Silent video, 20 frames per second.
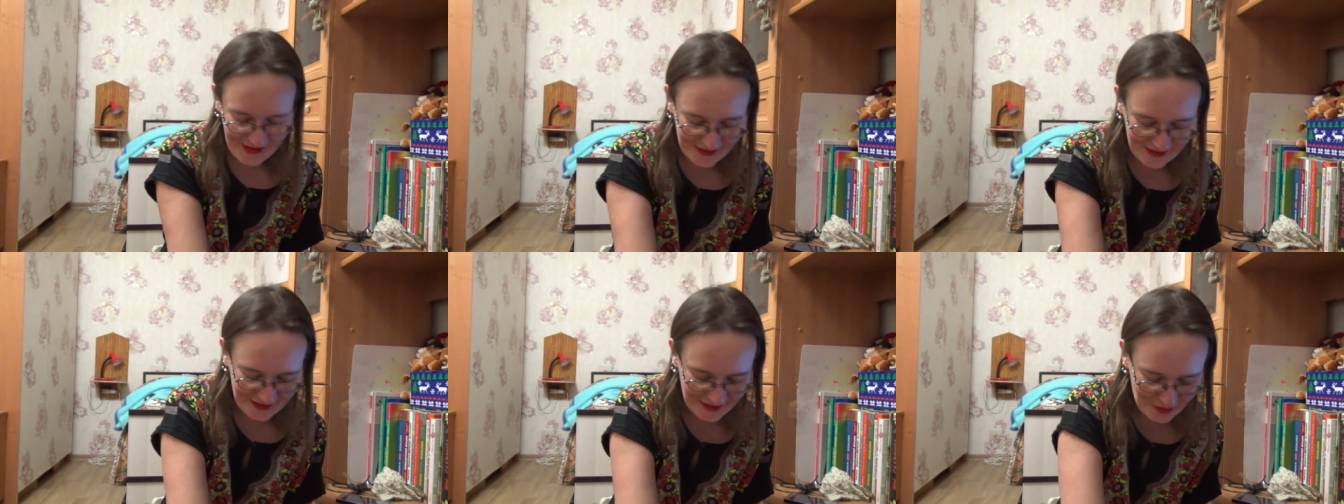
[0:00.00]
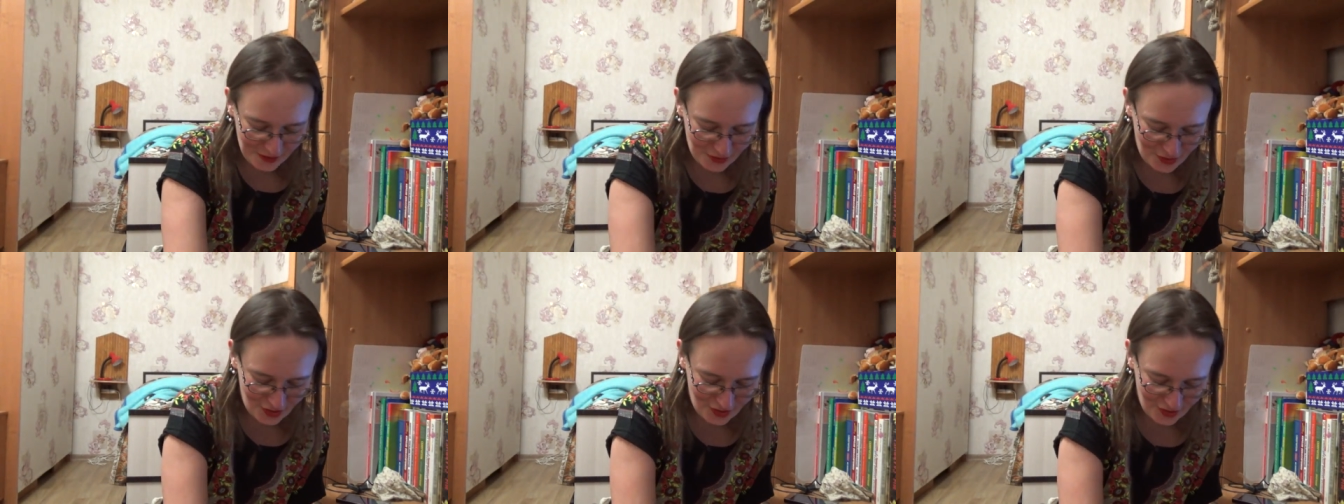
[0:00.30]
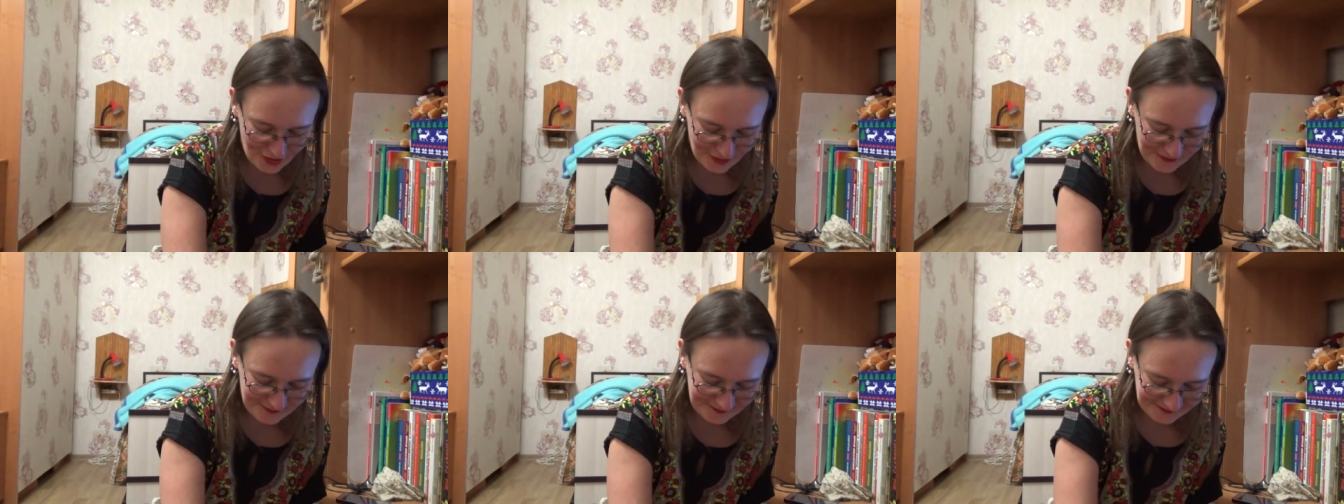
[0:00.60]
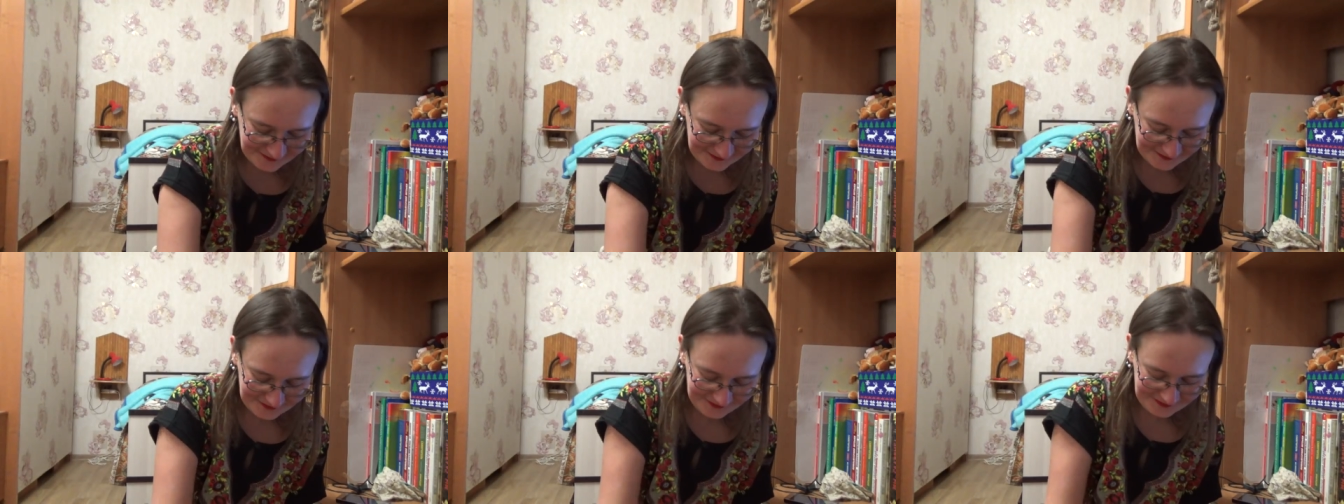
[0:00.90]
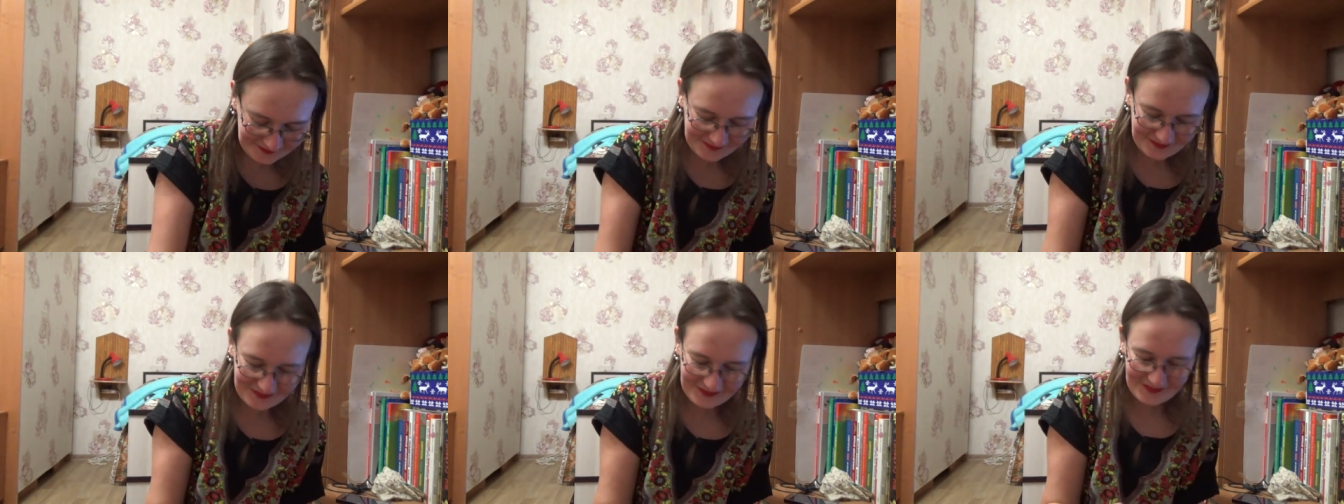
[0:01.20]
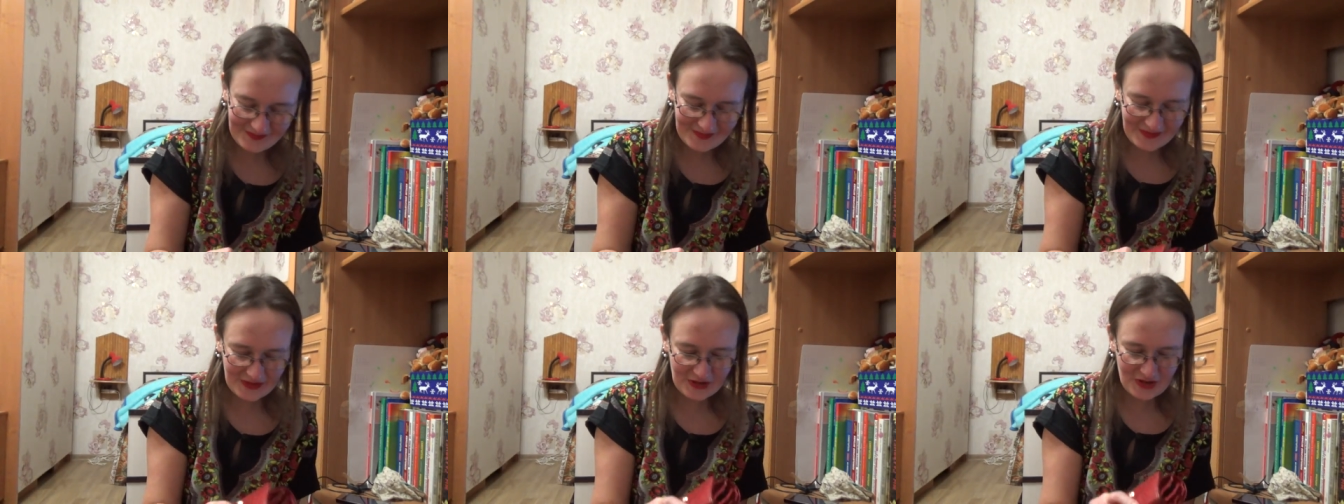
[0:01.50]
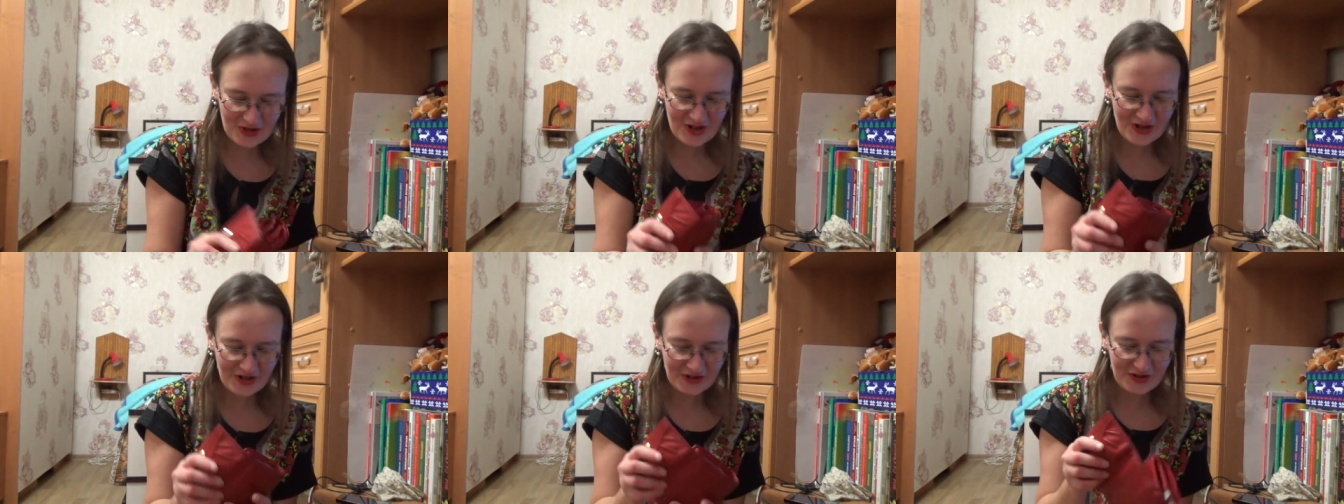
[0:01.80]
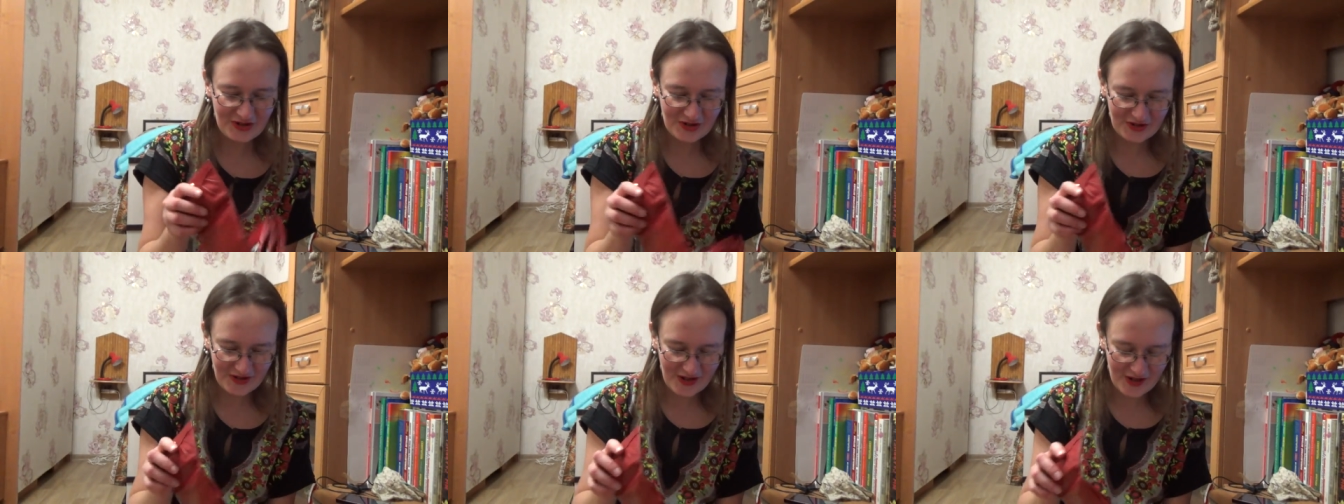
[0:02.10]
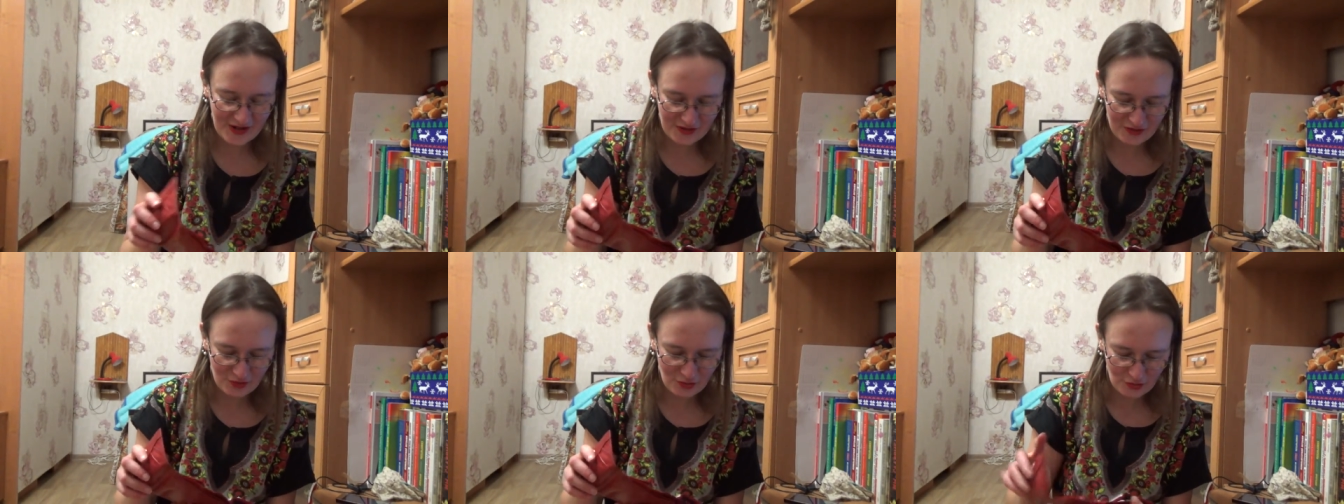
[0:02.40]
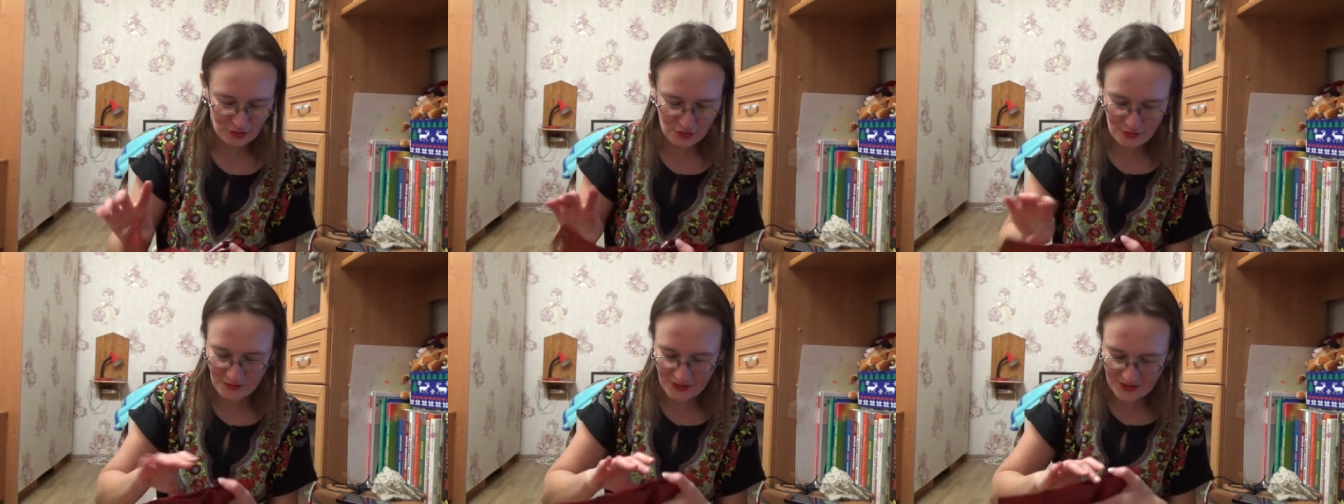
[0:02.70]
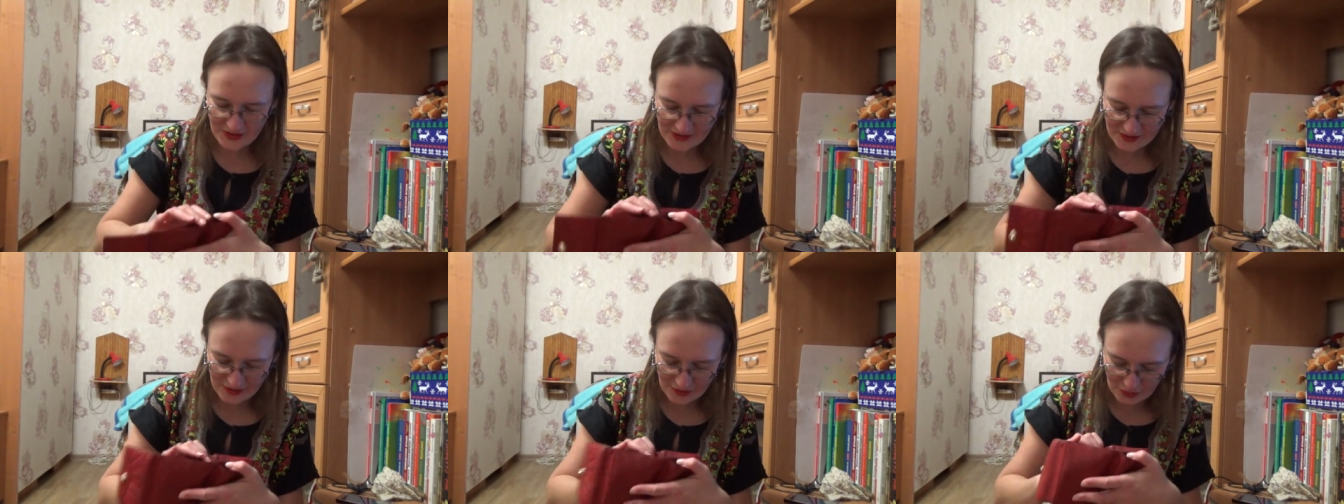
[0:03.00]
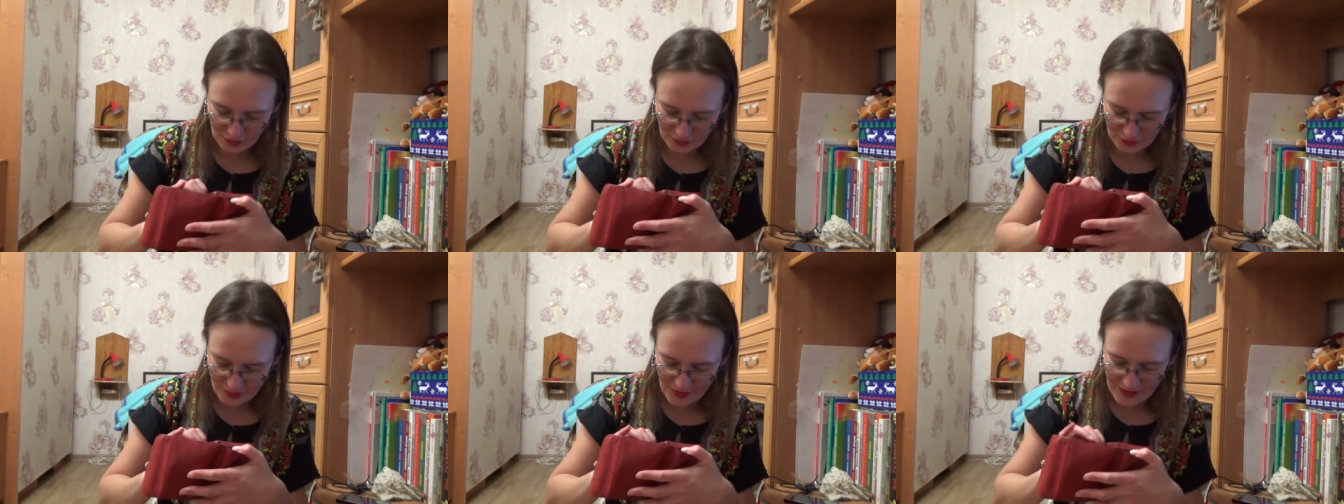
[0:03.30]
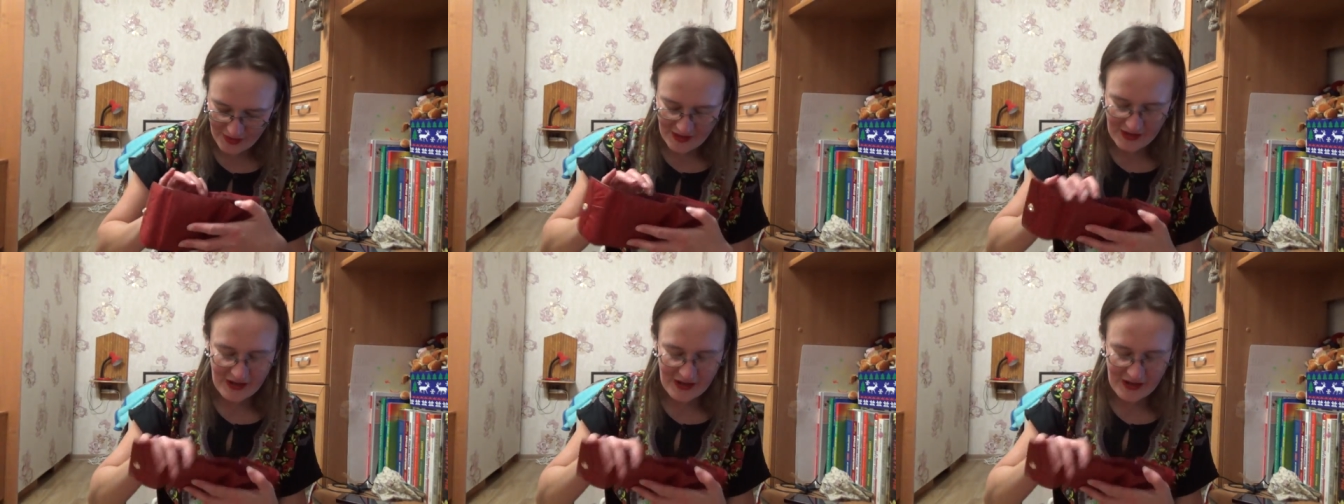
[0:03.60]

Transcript: Короче, чек не знает, тут у меня, не тут.